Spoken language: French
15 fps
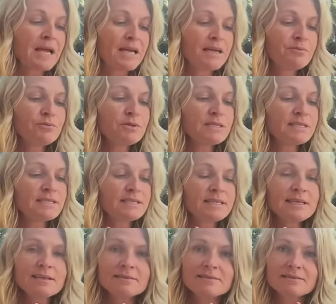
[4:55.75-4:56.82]
Et puis
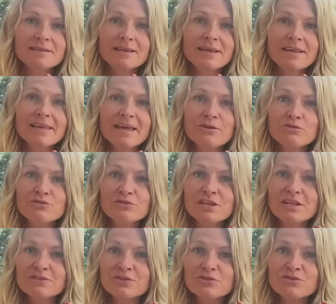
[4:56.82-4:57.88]
ici, il y a le
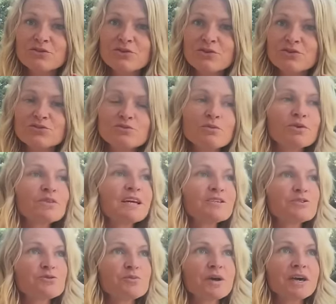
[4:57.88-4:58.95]
filtre du
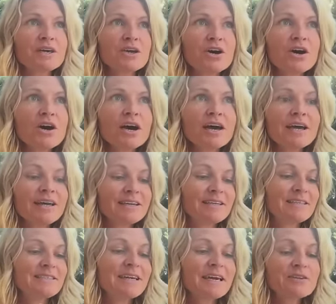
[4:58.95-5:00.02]
mental supérieur
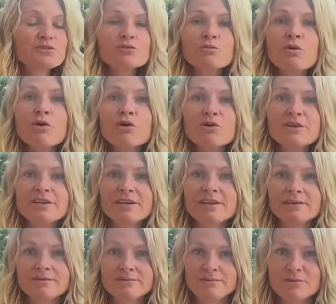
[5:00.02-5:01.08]
qui est directement
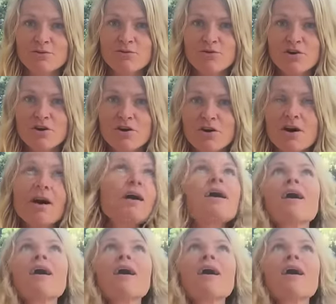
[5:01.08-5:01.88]
relié au cœur,